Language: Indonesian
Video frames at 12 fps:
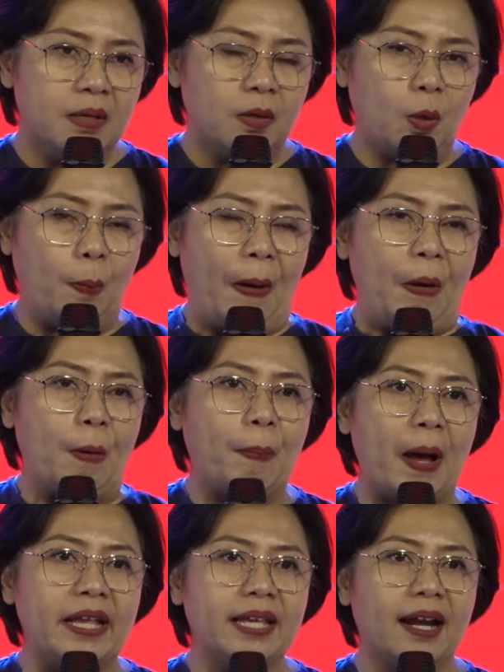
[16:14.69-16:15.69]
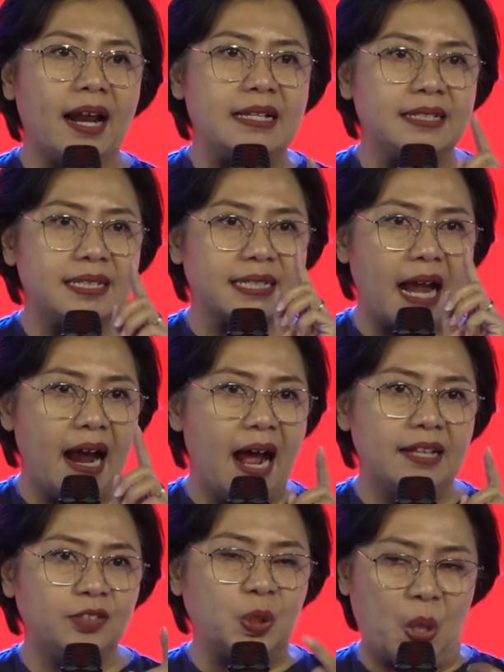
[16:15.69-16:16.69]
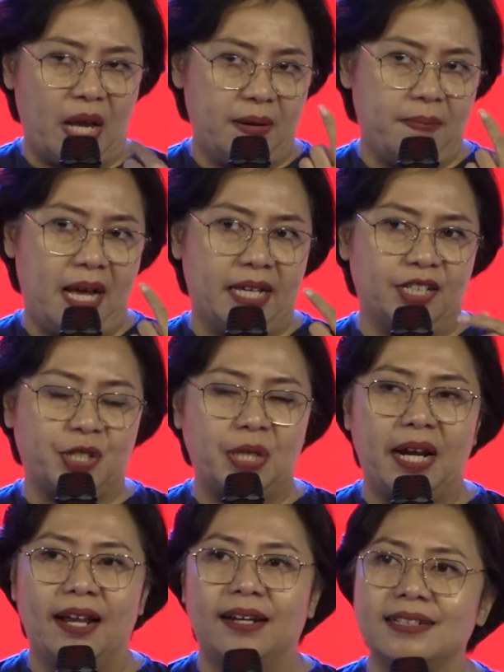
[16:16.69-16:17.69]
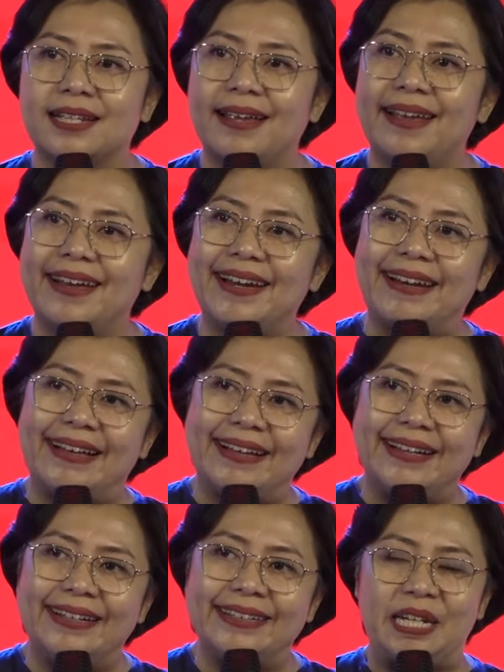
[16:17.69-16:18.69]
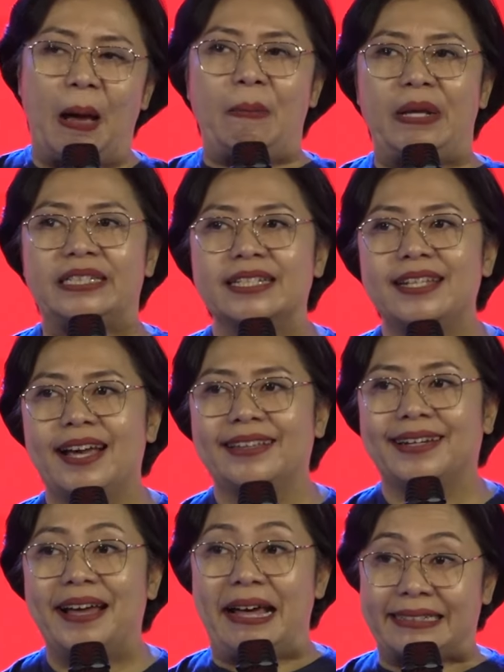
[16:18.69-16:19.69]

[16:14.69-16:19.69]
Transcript: rupa-rupanya rancangan Tuhan bagi saudara dan saya adalah damai sejahtera.